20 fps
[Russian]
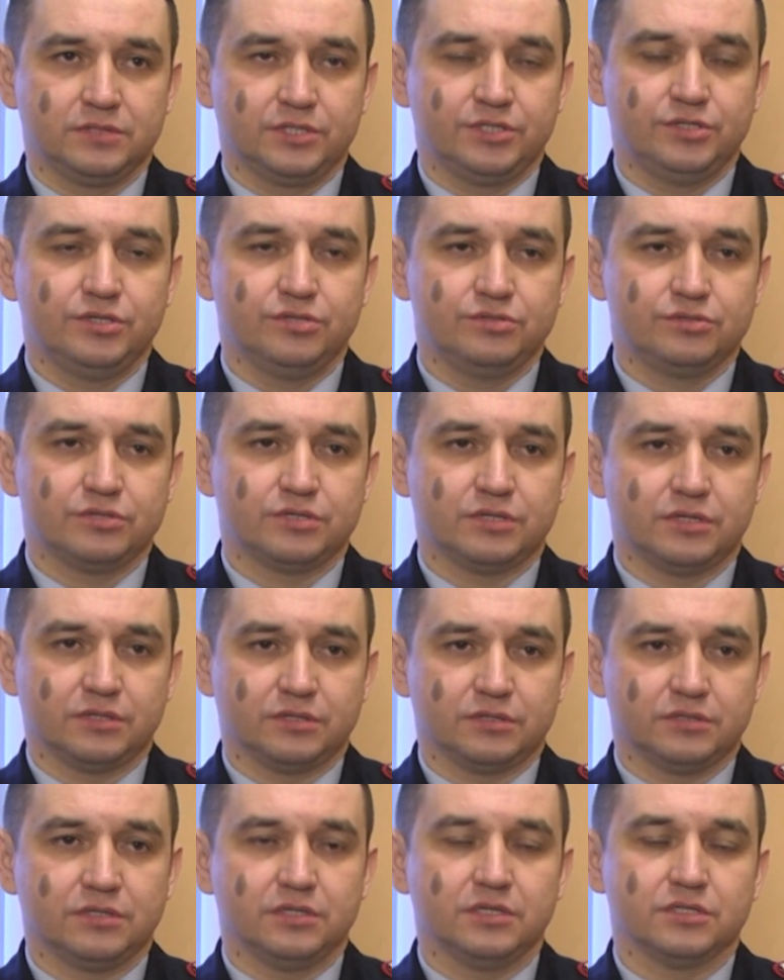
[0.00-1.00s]
Надеюсь
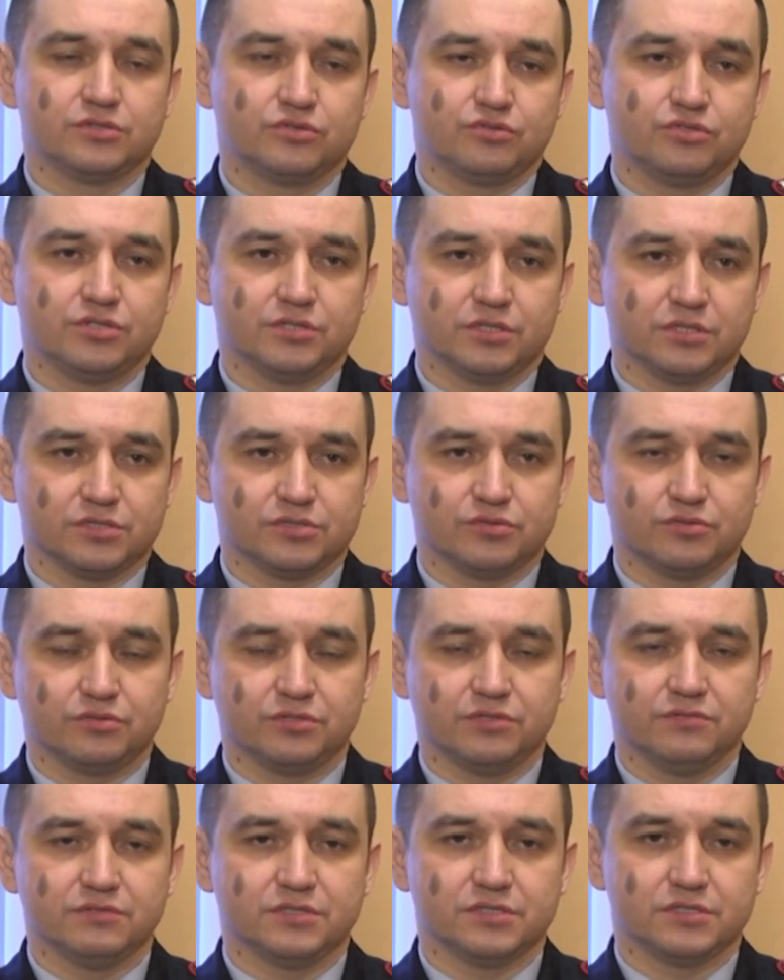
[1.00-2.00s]
на долгосрочное
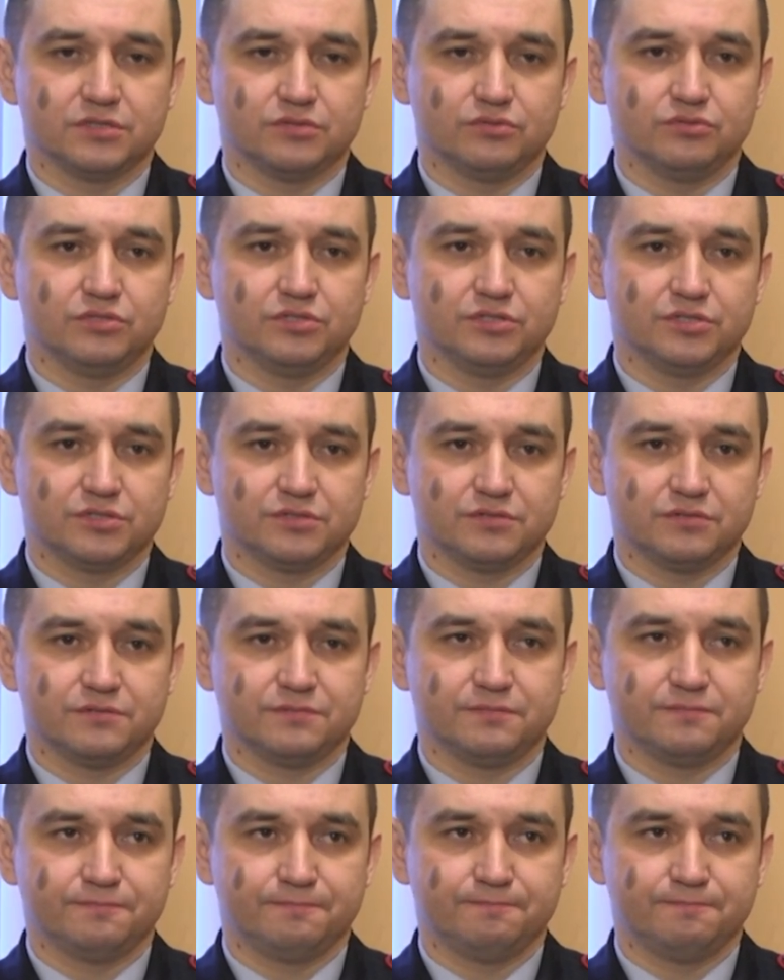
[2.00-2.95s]
конструктивное сотрудничество.